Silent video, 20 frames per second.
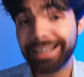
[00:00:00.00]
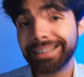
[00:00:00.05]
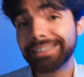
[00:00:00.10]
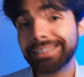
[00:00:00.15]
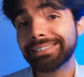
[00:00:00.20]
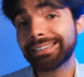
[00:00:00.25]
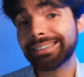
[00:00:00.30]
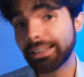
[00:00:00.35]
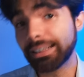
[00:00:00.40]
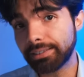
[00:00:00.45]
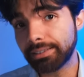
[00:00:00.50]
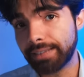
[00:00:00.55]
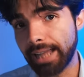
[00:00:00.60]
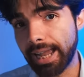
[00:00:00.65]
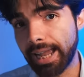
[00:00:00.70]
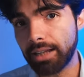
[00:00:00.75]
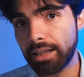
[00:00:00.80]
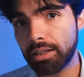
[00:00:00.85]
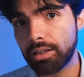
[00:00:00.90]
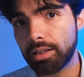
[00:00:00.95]

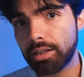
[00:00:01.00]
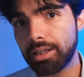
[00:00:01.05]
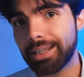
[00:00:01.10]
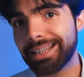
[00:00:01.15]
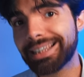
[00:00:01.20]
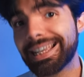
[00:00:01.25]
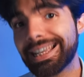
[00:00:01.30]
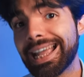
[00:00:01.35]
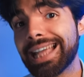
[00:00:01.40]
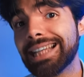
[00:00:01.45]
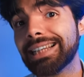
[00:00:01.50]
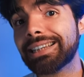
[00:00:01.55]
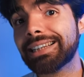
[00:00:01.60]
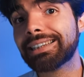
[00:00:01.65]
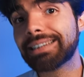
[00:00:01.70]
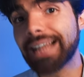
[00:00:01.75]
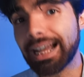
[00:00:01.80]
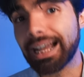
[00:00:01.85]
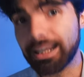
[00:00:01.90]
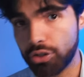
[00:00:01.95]
Tant'è che il
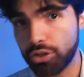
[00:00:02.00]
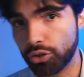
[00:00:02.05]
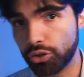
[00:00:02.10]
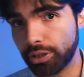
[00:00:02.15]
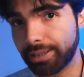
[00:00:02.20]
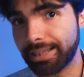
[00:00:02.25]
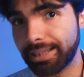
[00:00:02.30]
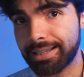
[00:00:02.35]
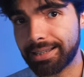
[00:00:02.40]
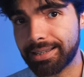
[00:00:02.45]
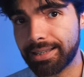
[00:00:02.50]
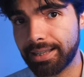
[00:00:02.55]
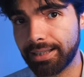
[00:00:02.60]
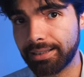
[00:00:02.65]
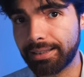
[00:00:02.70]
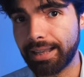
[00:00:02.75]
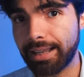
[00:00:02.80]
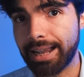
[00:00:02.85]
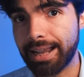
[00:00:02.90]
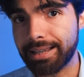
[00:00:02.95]
taglio dei tassi di
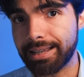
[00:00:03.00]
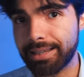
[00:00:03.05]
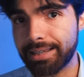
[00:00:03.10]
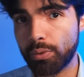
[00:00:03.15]
interesse,